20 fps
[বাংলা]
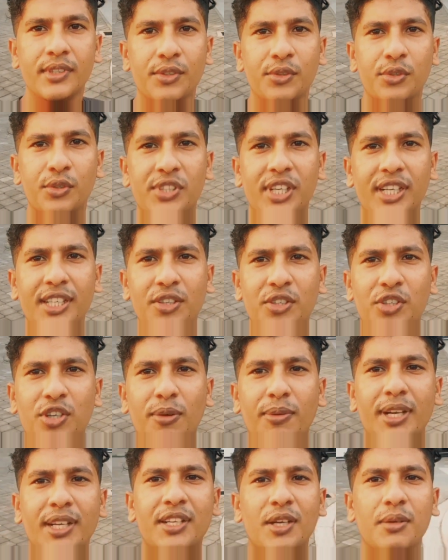তো যাই হোক
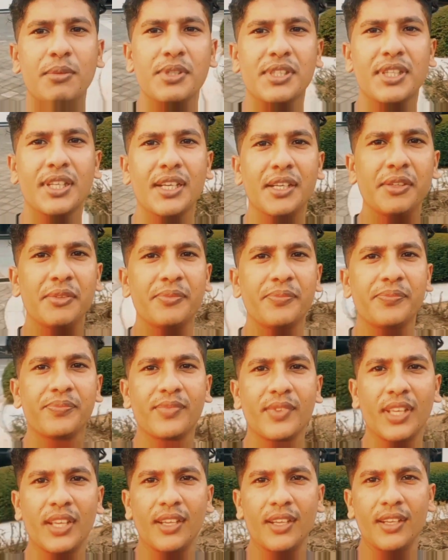সবার কী অবস্থা
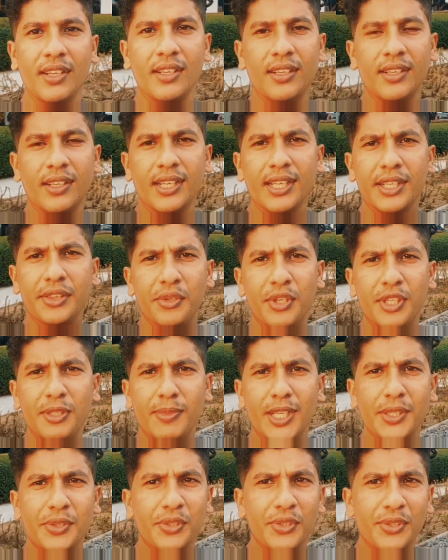এই তো এই
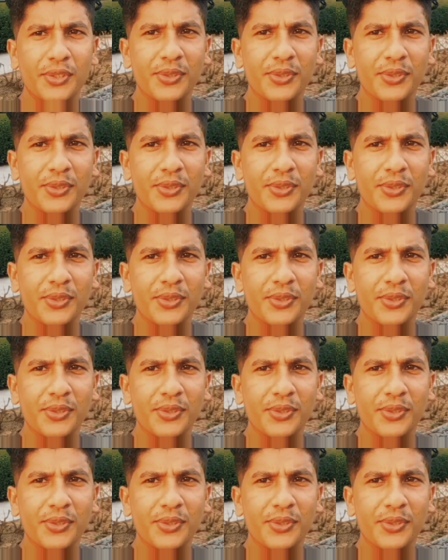মাত্র